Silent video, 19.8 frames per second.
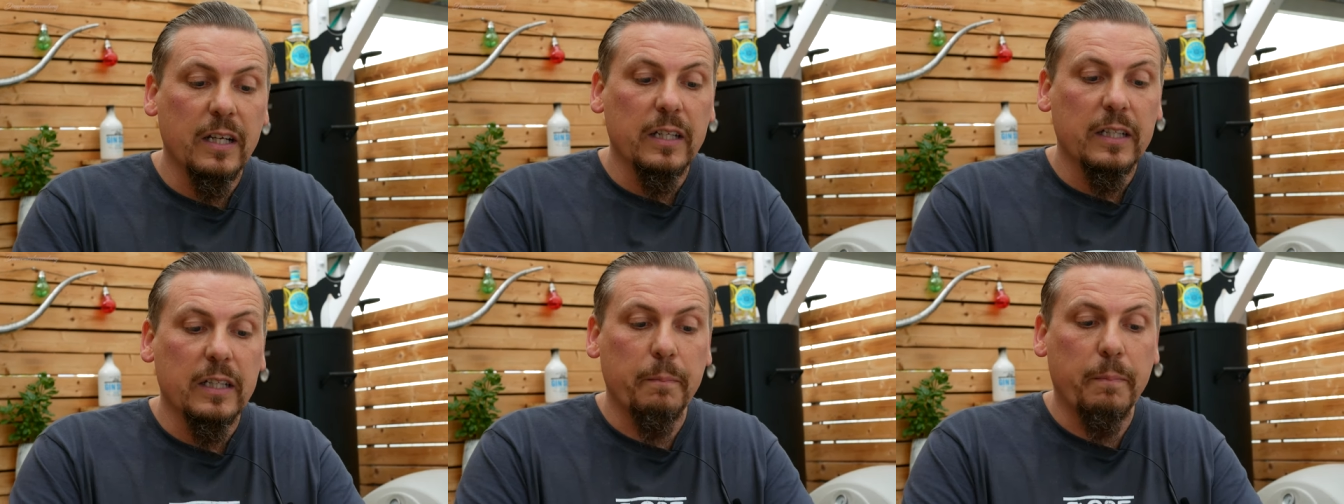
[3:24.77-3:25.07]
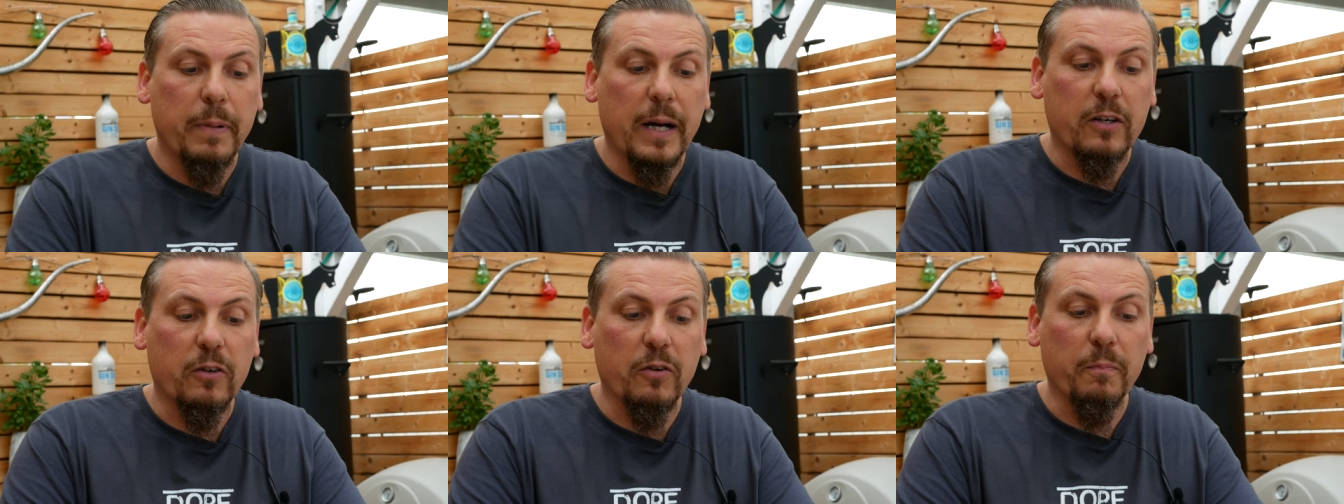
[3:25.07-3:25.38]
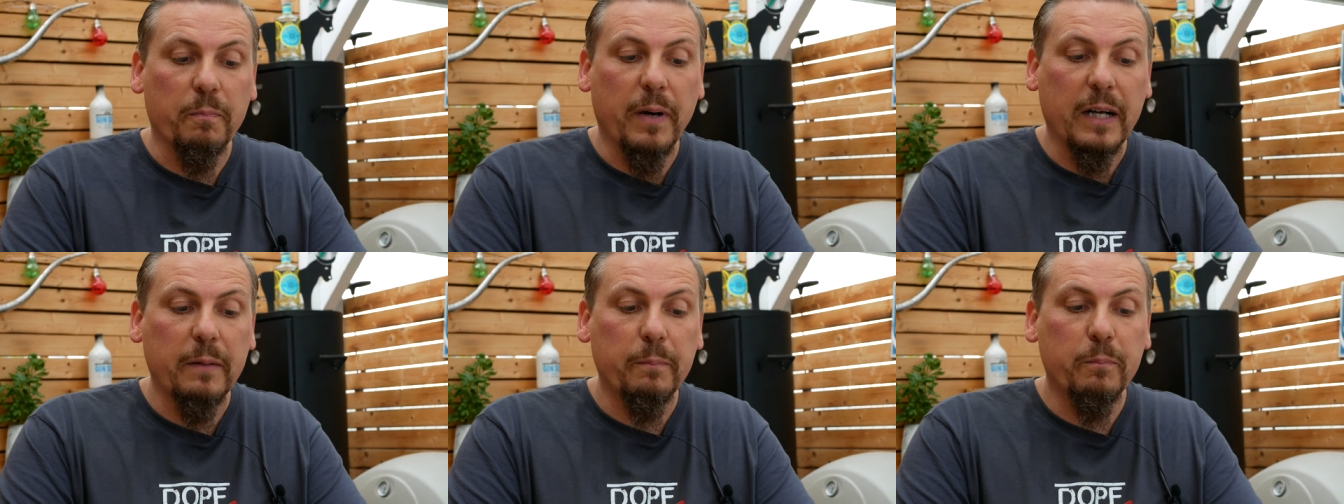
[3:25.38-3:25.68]
eine Packung
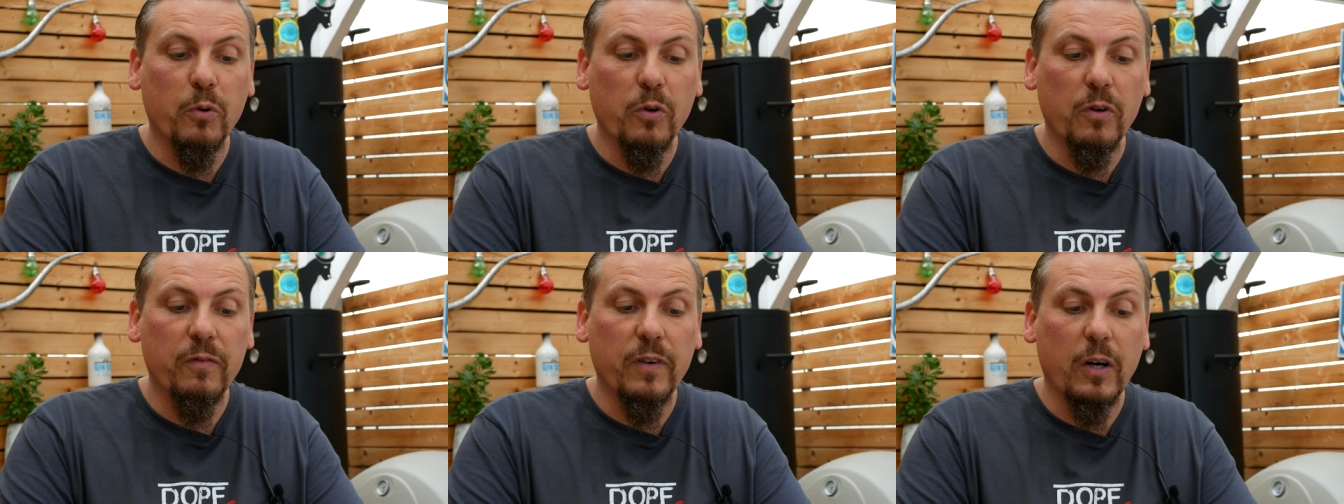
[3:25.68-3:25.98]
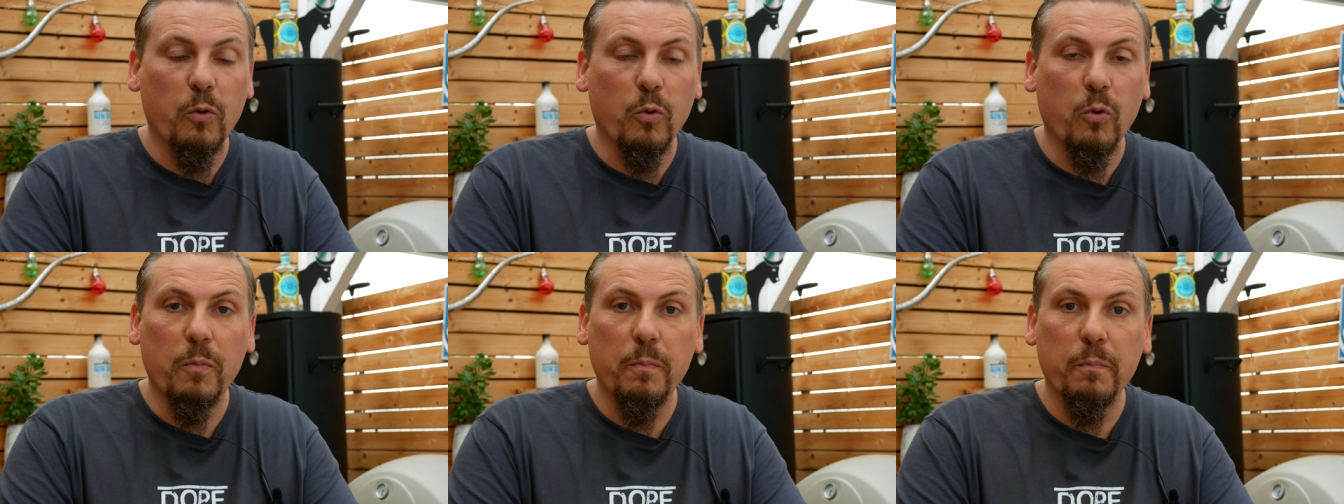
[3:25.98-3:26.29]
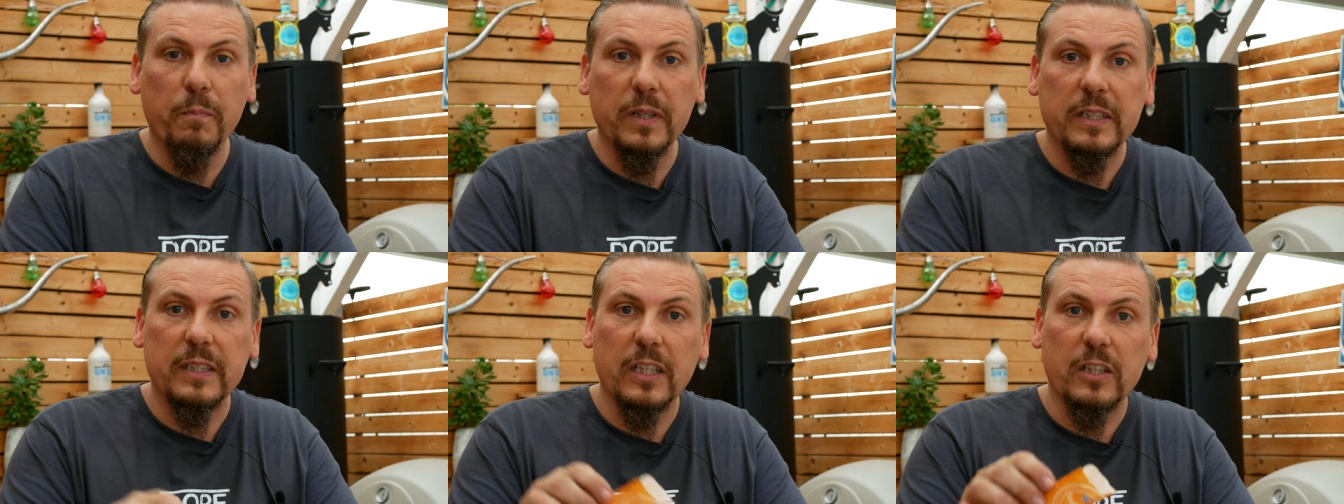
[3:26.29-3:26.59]
Backpulver oben
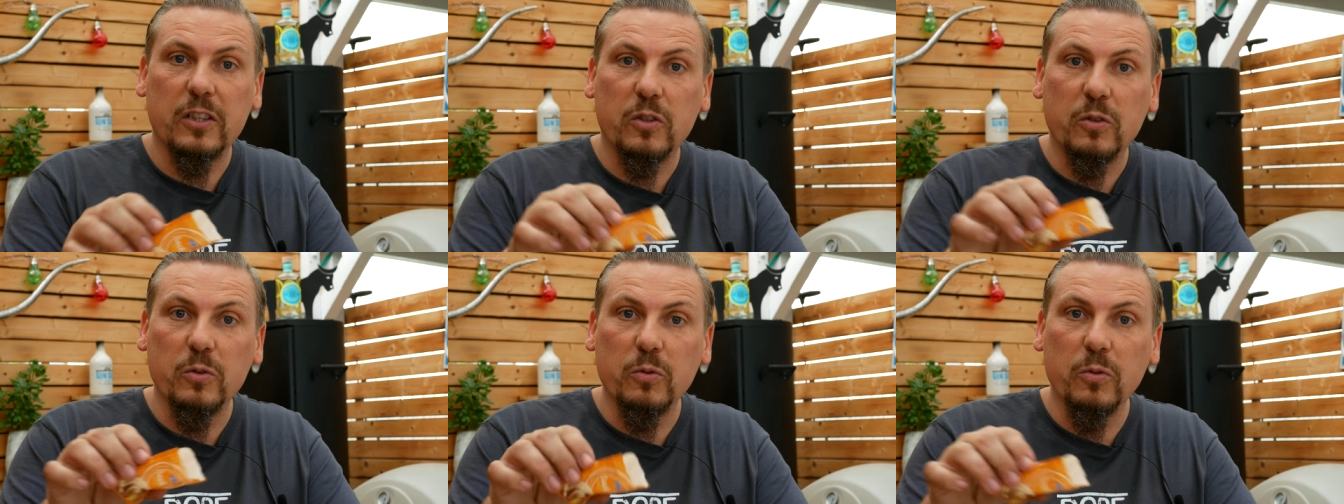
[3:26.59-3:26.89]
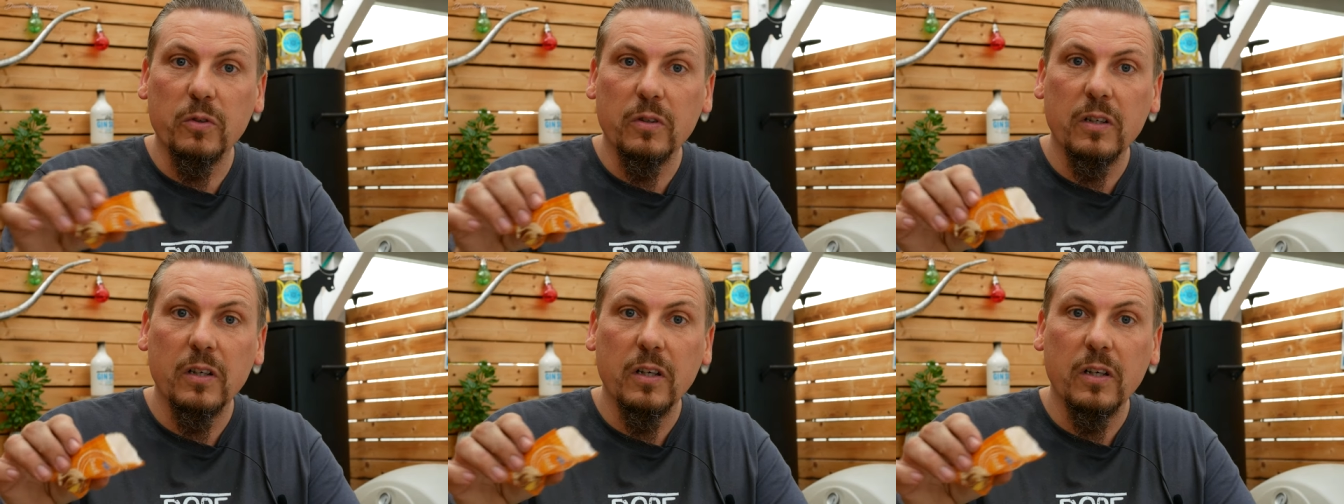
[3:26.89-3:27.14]
mit dazu